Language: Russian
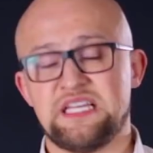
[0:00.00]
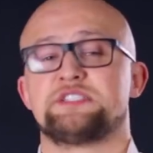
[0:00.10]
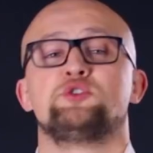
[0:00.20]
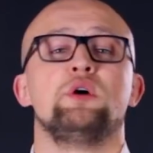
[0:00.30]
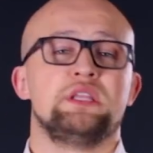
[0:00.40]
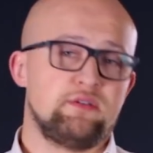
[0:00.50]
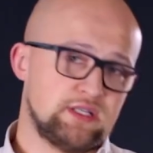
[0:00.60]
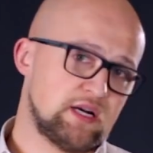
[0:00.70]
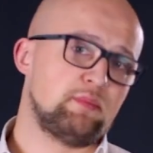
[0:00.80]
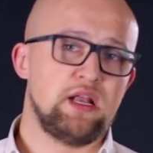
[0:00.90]
достойного
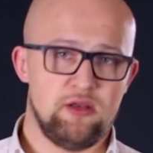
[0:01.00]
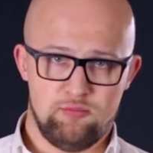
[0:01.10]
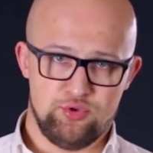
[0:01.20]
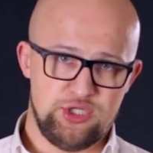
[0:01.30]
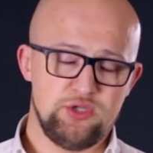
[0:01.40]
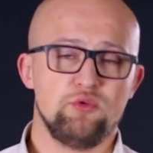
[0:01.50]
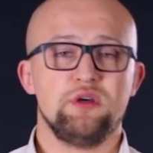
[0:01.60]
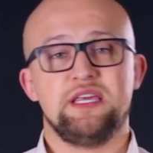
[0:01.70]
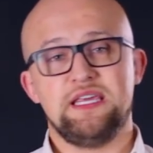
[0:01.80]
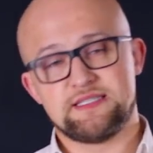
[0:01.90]
нормального
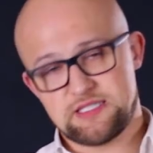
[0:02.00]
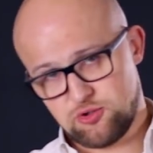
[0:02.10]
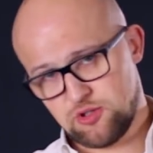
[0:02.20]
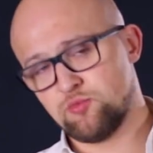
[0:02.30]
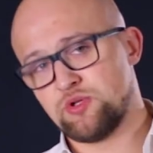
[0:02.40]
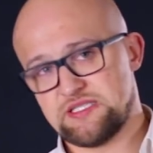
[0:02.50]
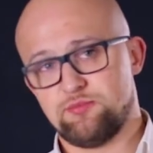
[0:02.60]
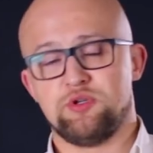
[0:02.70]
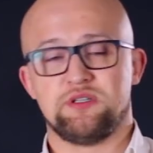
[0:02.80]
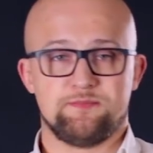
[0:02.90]
мужчину, и с которым у нас
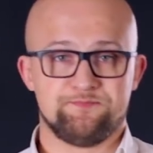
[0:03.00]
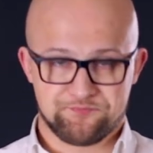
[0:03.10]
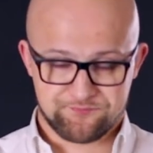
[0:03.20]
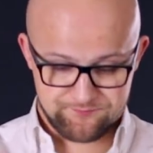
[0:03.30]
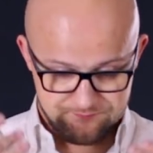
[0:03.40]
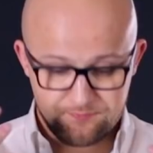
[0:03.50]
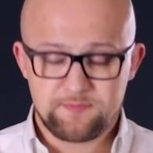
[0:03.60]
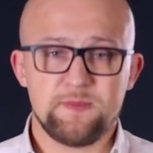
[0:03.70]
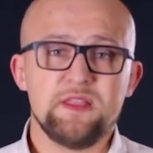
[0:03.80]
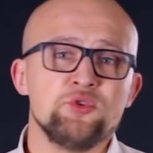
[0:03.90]
будет
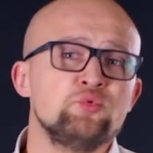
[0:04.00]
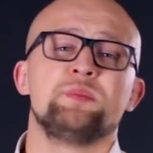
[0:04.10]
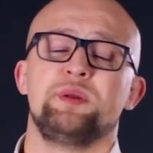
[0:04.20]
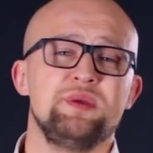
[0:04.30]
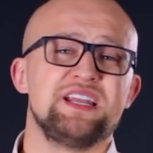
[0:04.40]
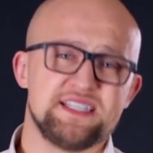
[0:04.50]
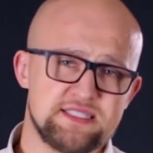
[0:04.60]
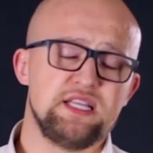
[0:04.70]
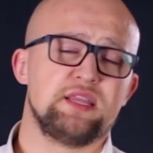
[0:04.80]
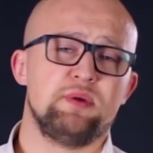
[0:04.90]
ну, например,
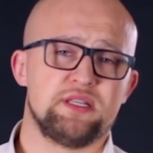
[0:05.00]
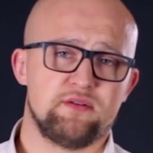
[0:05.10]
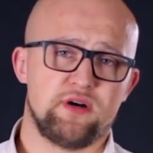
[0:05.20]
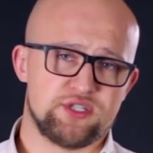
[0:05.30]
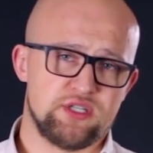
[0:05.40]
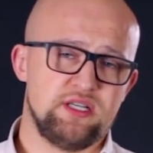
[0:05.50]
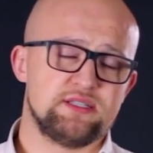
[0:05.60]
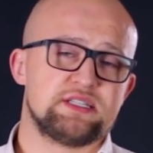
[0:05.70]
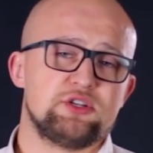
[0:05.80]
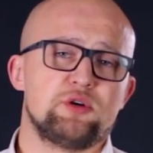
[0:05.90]
если для тебя это важно,
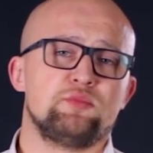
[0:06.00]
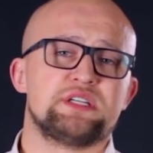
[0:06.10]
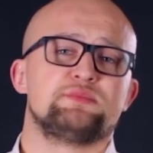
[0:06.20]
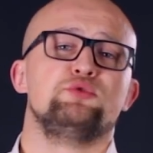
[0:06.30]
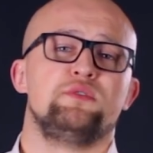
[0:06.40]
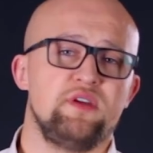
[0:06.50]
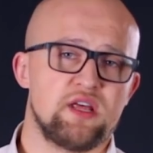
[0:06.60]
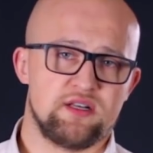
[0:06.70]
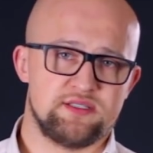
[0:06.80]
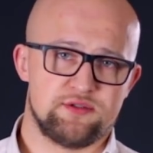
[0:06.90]
для, с которым у нас будет
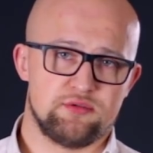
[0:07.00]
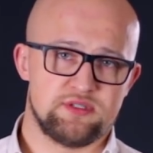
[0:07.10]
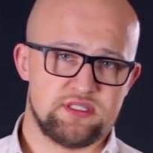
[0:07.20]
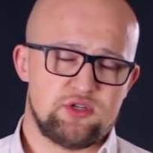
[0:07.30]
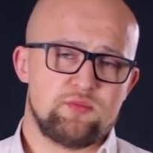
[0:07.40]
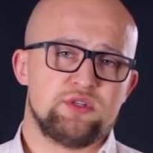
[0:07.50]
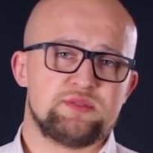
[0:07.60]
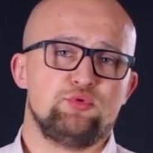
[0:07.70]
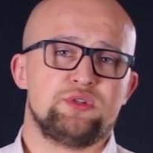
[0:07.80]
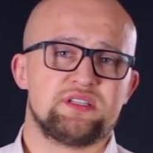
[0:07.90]
верность, с которым у
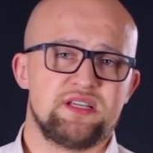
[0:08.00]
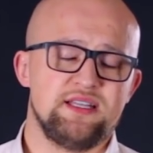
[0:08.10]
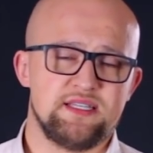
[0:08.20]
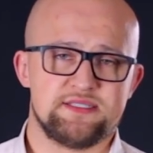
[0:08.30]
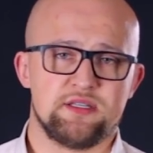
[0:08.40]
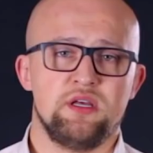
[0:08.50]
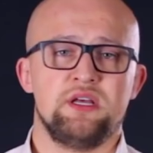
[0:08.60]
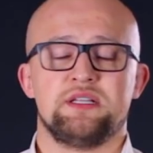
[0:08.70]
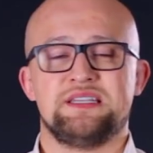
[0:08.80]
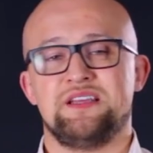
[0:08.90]
нас будет открытость,
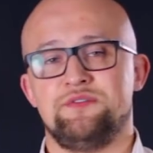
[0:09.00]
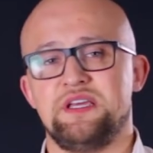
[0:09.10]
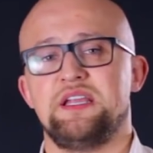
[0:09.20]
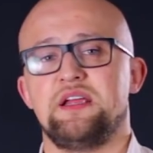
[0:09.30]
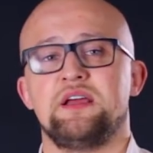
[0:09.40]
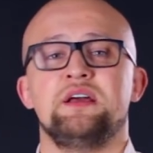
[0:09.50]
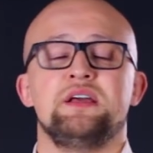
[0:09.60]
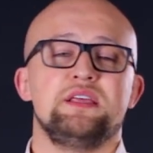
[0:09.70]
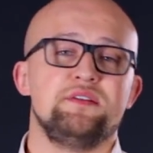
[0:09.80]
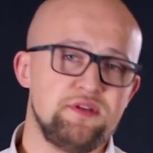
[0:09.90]

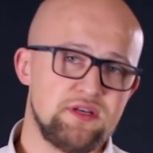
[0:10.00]
доверие и